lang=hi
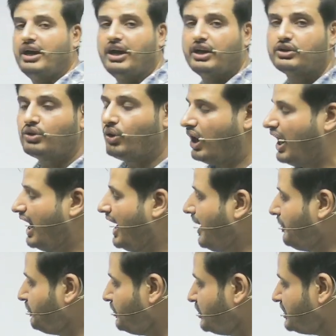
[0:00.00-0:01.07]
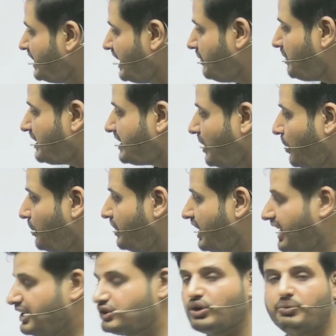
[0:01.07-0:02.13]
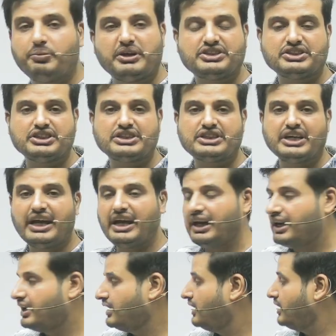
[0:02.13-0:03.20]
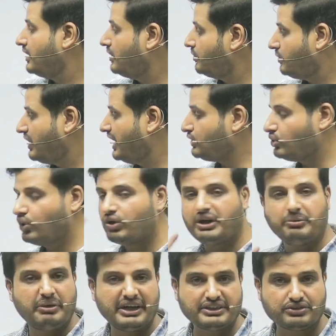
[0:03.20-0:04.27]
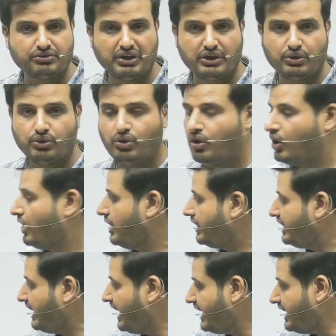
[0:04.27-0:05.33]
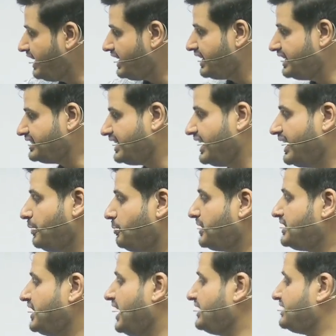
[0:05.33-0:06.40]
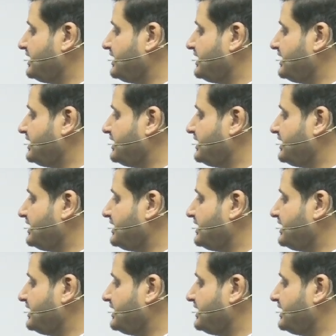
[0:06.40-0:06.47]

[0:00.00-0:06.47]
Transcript: तो आप मुझे बताओ ये जो 25 है ये तो हो गई बेस वैल्यू ये 21 है ये 50 से